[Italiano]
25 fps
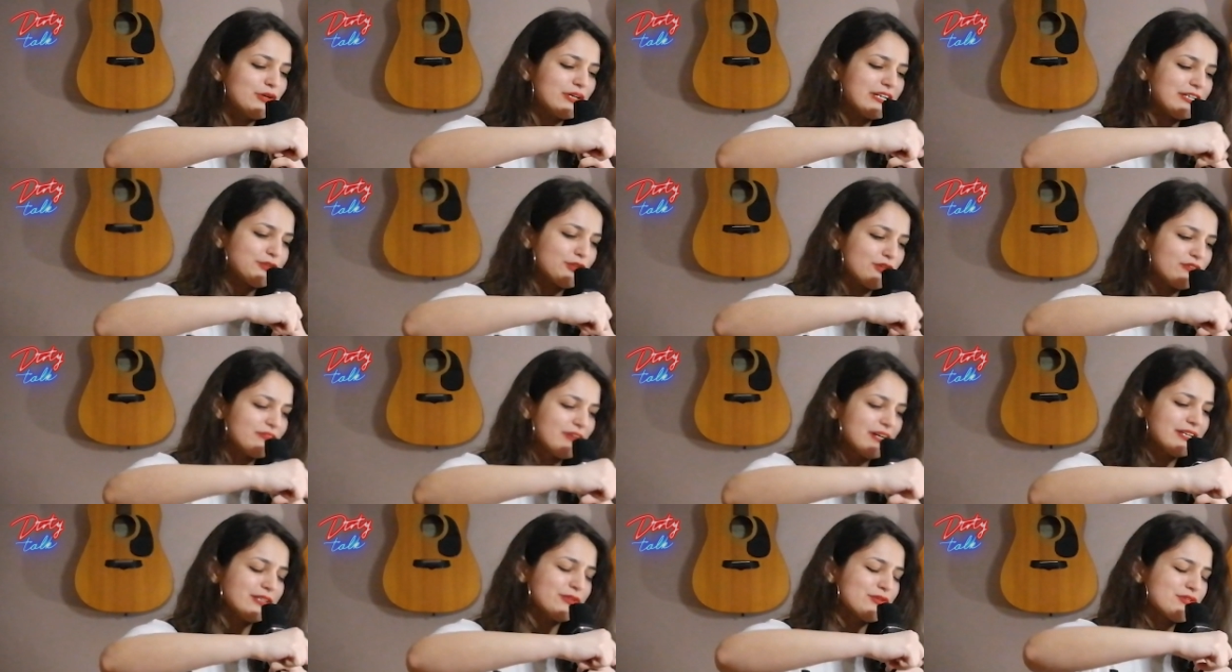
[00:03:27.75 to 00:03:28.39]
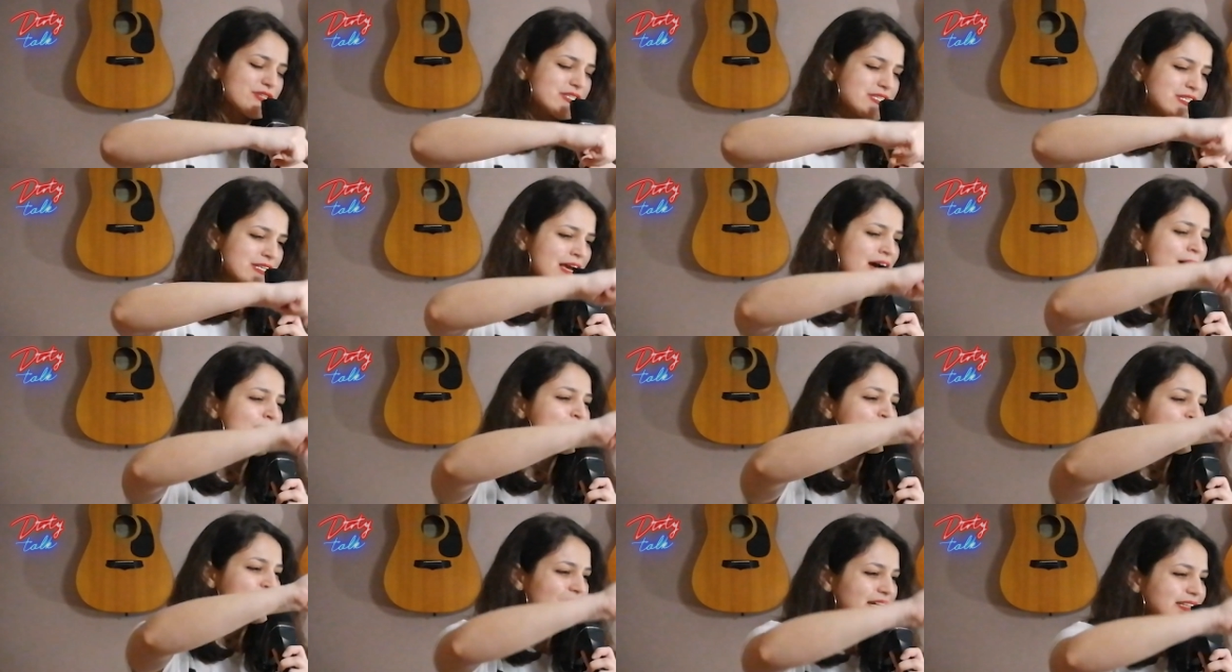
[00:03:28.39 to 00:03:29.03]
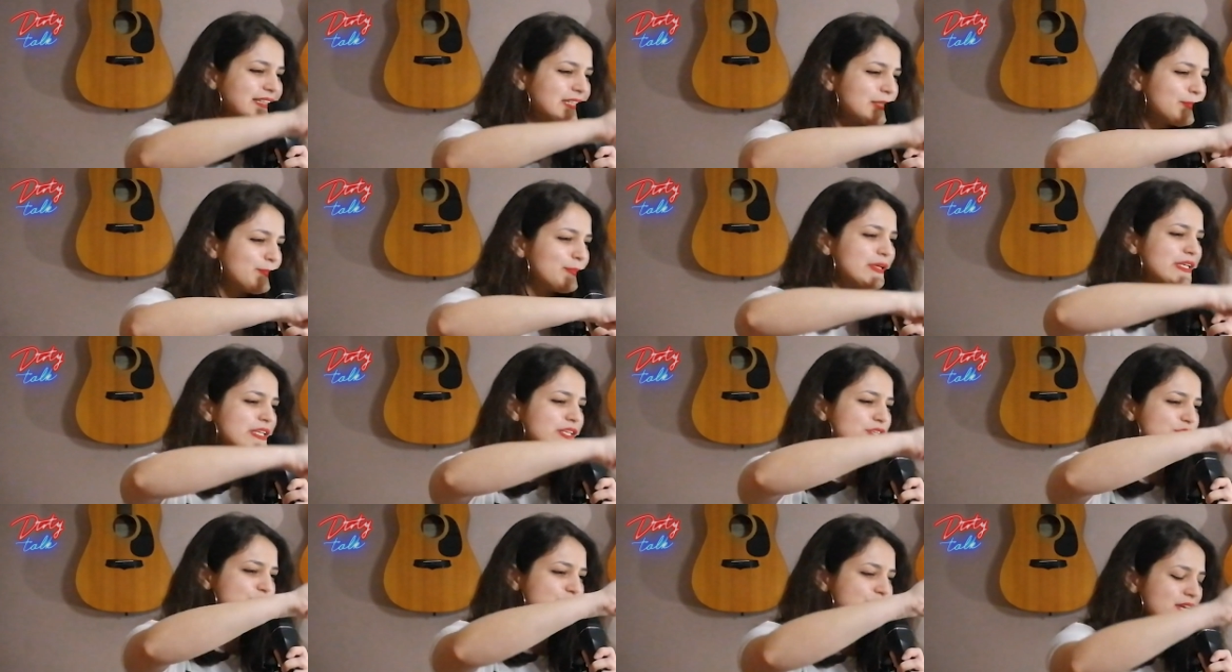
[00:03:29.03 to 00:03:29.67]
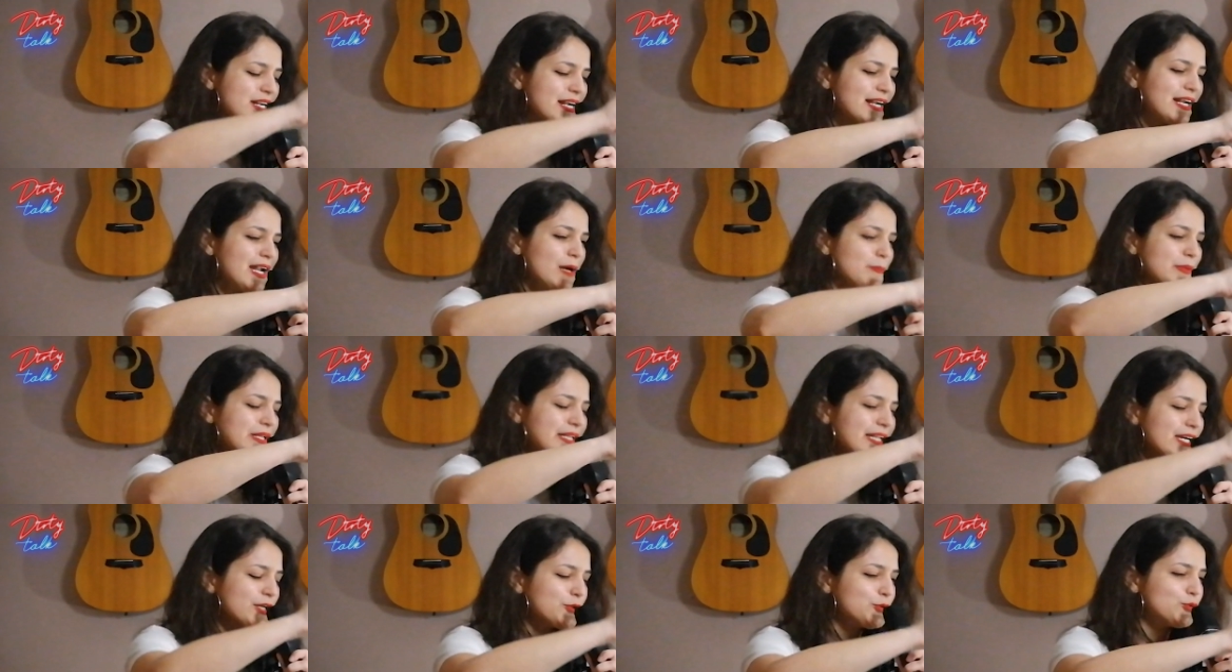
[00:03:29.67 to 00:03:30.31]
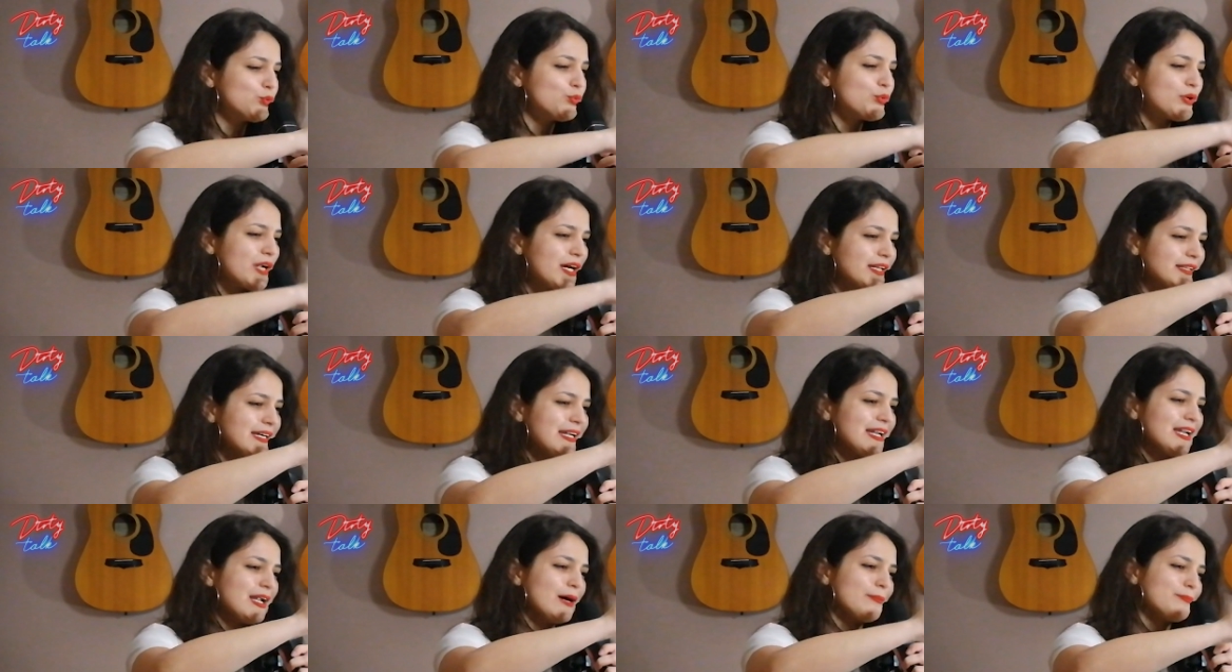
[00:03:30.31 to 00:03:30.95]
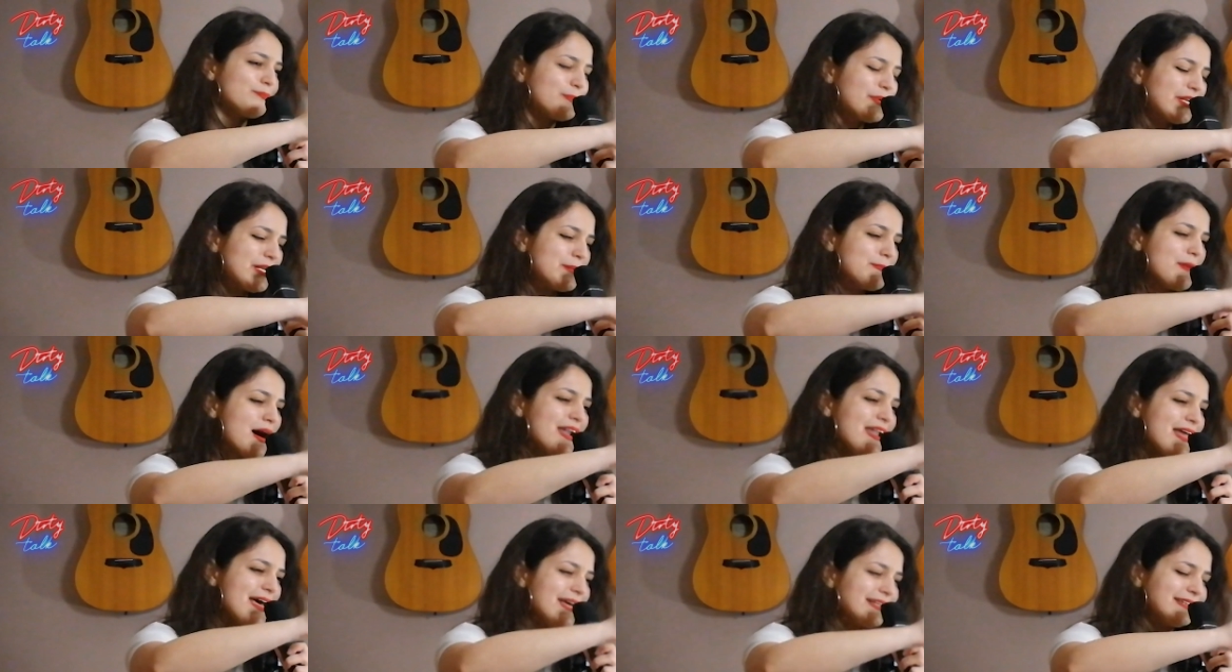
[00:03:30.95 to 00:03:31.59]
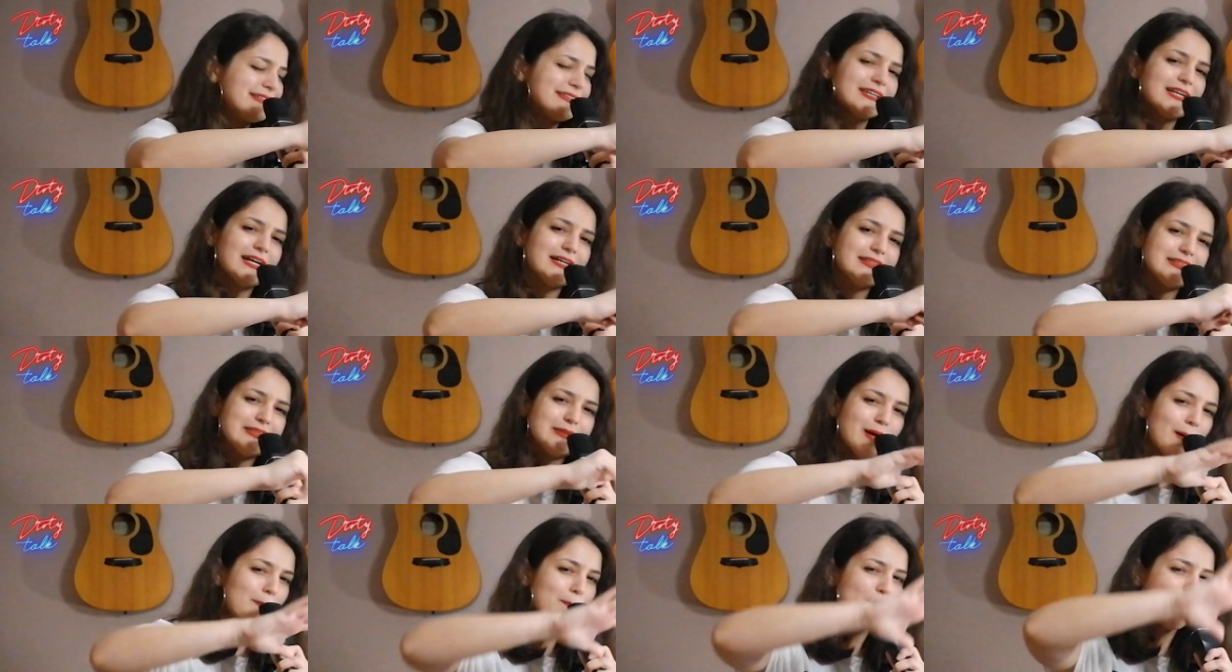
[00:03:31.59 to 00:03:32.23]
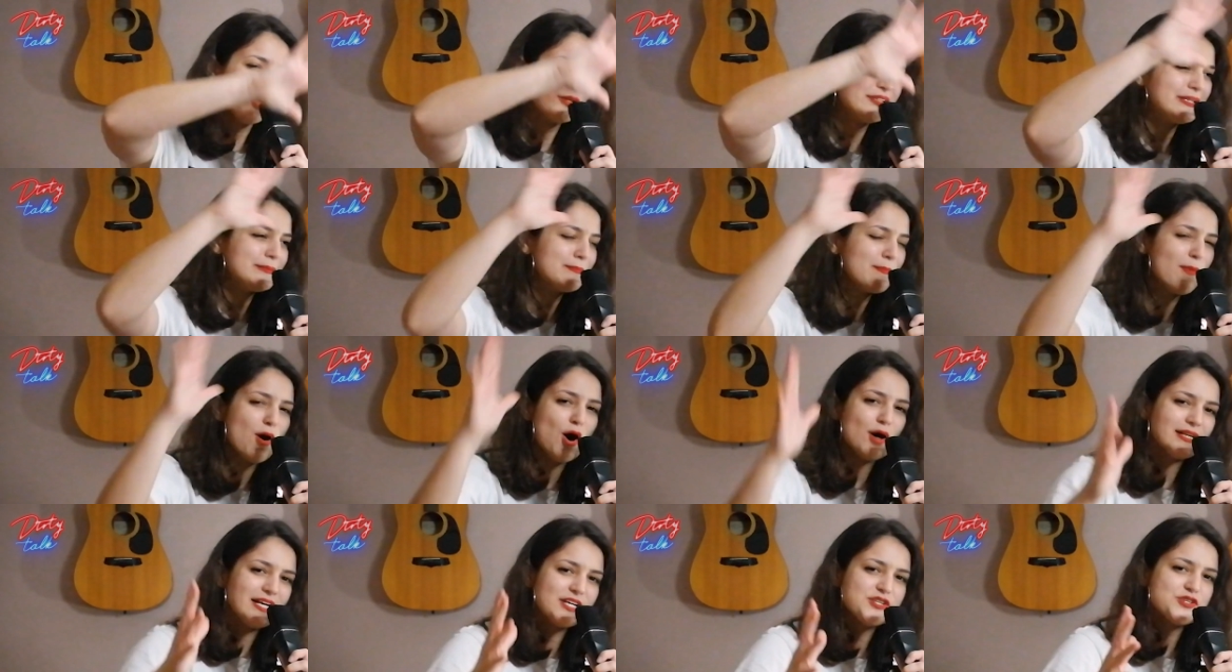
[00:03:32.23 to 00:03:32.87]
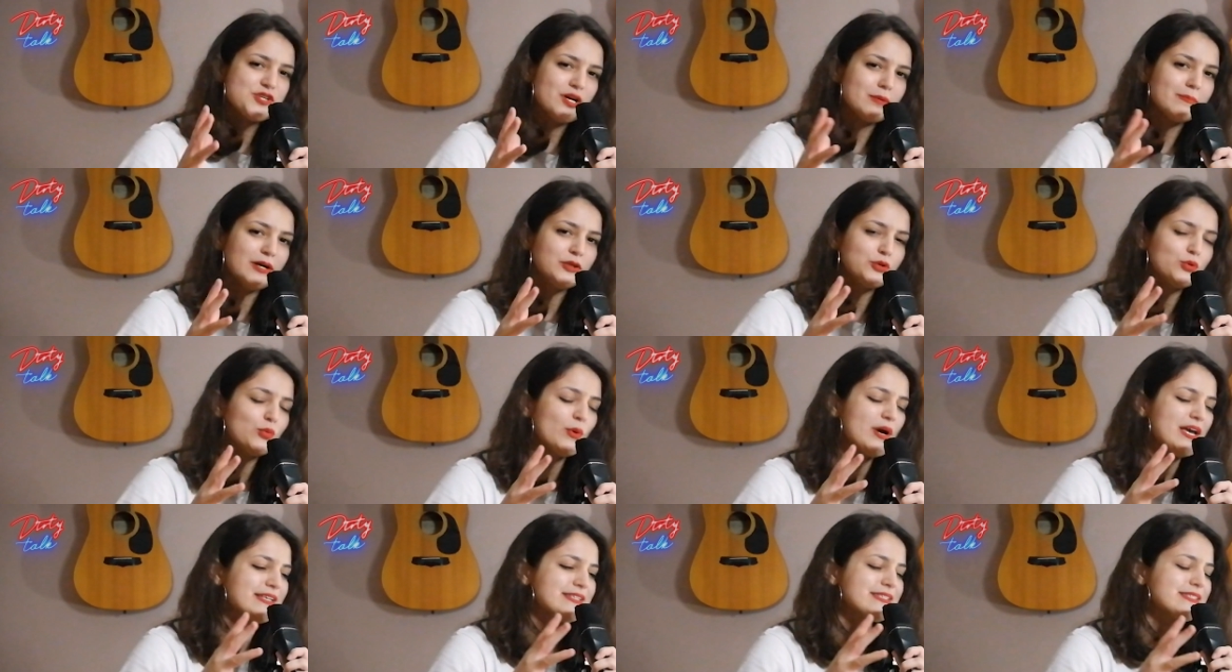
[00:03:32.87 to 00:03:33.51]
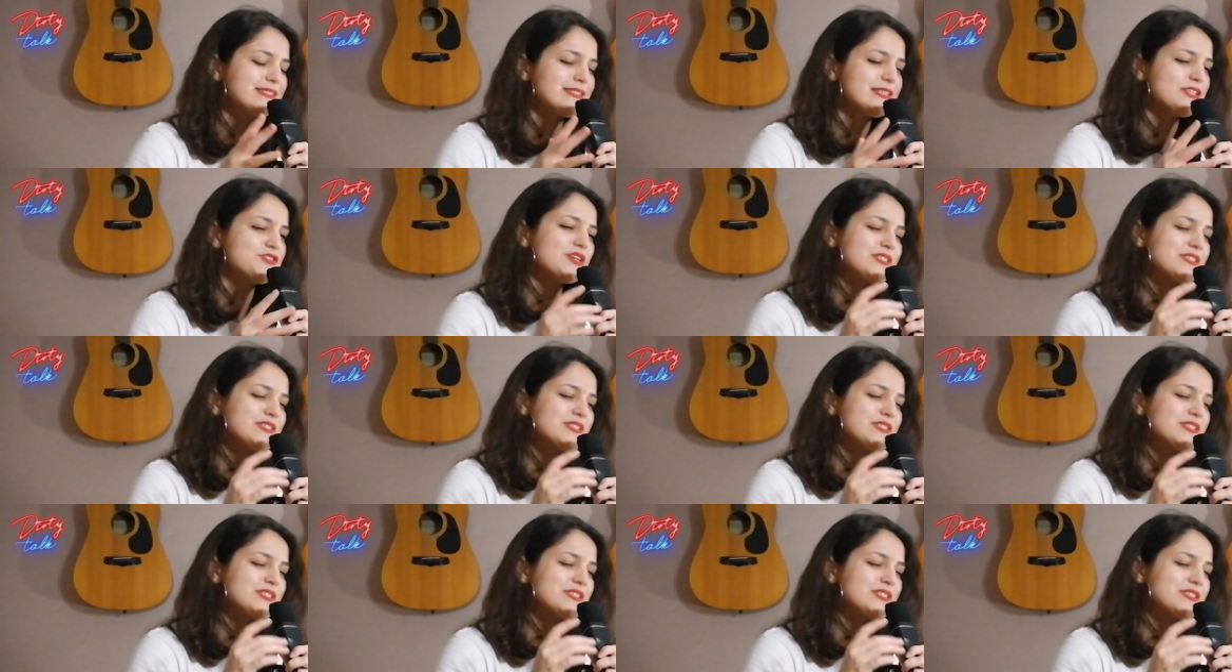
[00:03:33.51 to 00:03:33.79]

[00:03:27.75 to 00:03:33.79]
ritrovandosi a dipingere la miniatura della prima lettera a mo' di monaci amanuensi,